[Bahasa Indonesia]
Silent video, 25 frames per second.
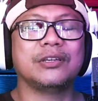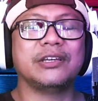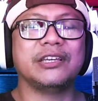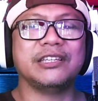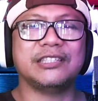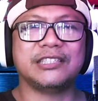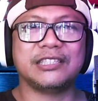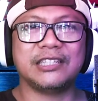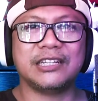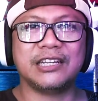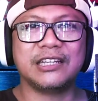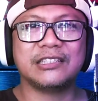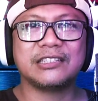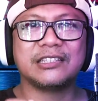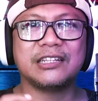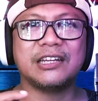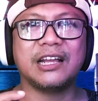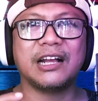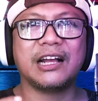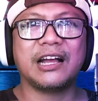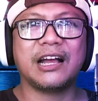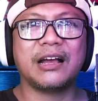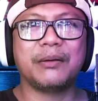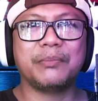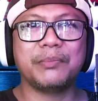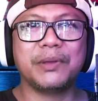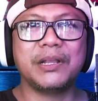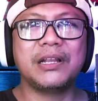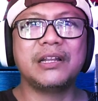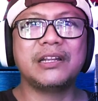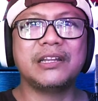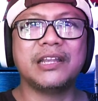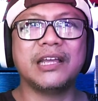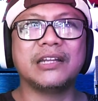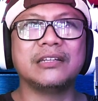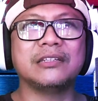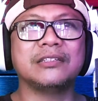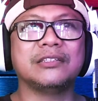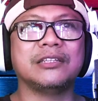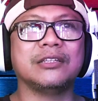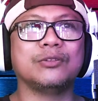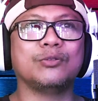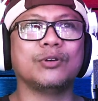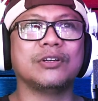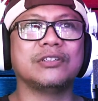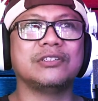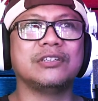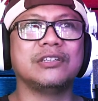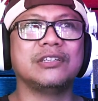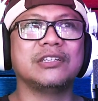istrinya sedang hamil dan
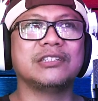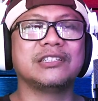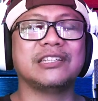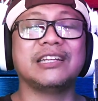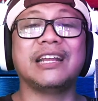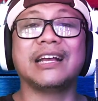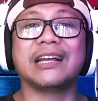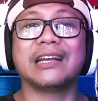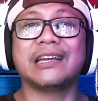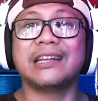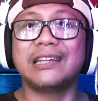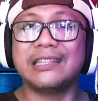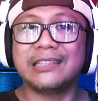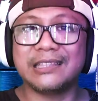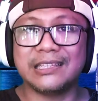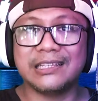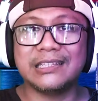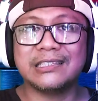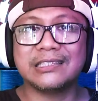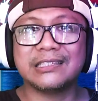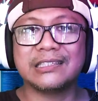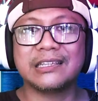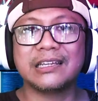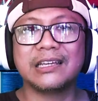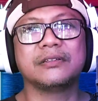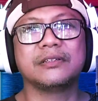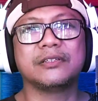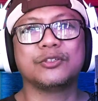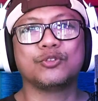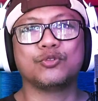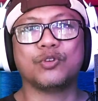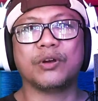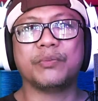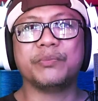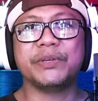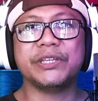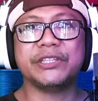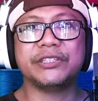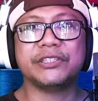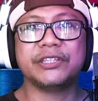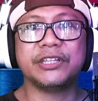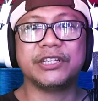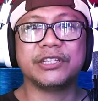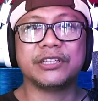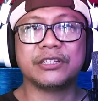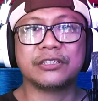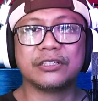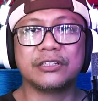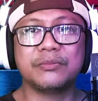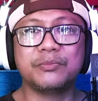situasinya sedang kritis. Suami
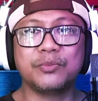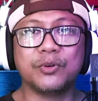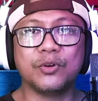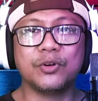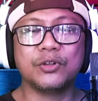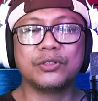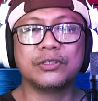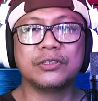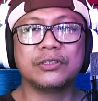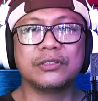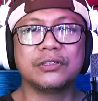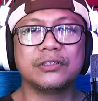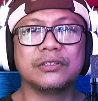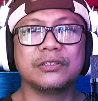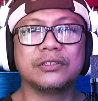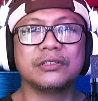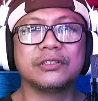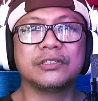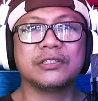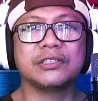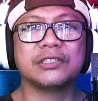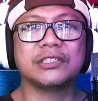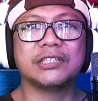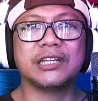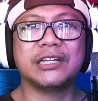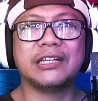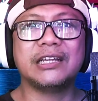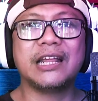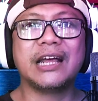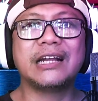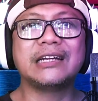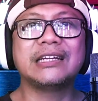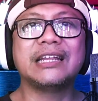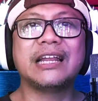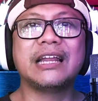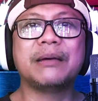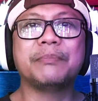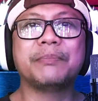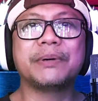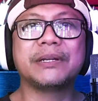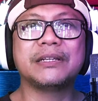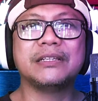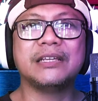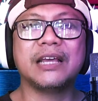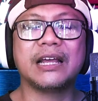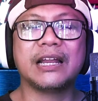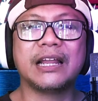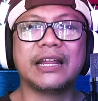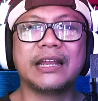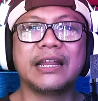istri tersebut sedang dalam
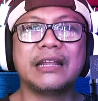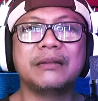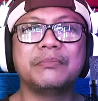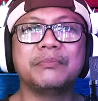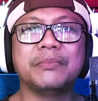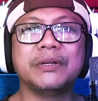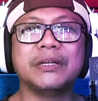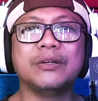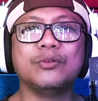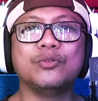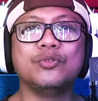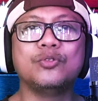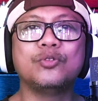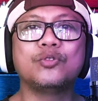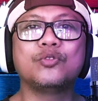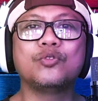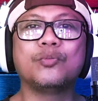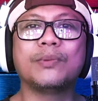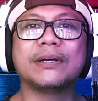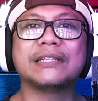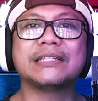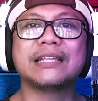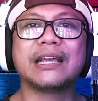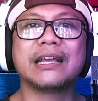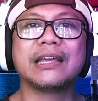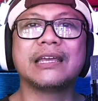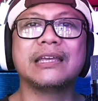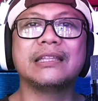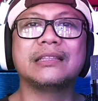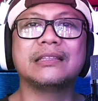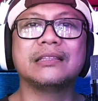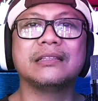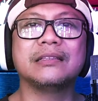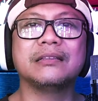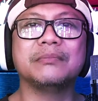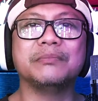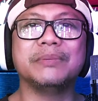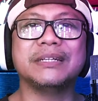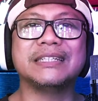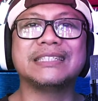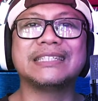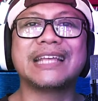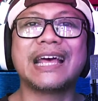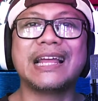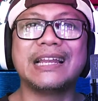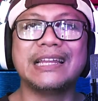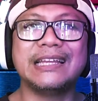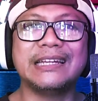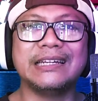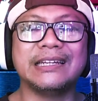perjalanan menuju rumah sakit
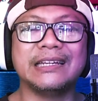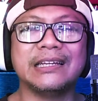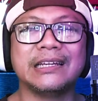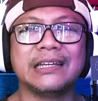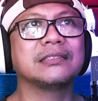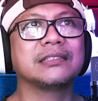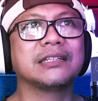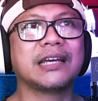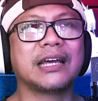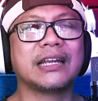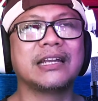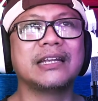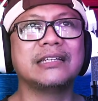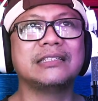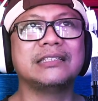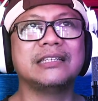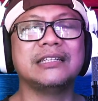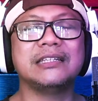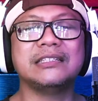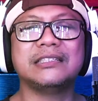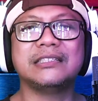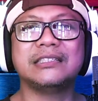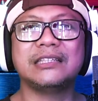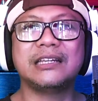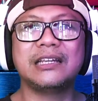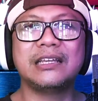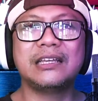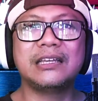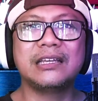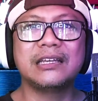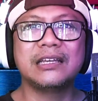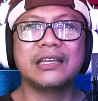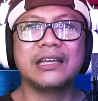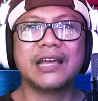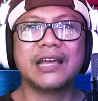bersalin karena si istri